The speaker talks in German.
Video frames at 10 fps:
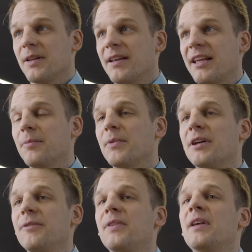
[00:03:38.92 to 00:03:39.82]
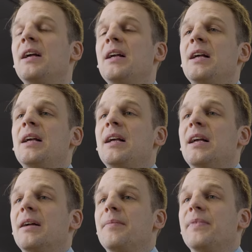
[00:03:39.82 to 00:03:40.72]
des Krisenbegriffs.
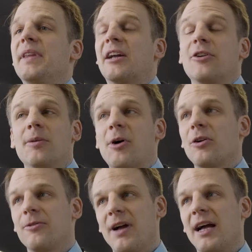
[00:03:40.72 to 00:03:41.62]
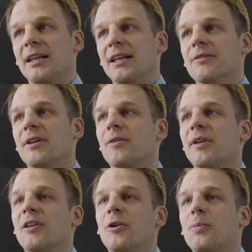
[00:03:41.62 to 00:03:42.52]
Ähm, darin können aber auch Gefahren liegen, weil
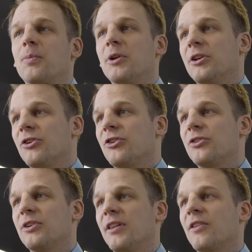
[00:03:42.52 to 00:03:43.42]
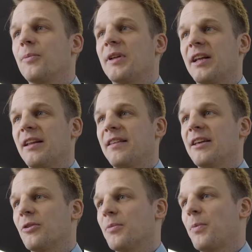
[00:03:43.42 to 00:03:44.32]
sowas auch politisch
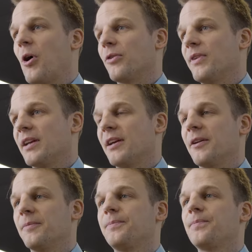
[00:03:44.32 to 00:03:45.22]
instrumentalisiert und missbraucht werden kann.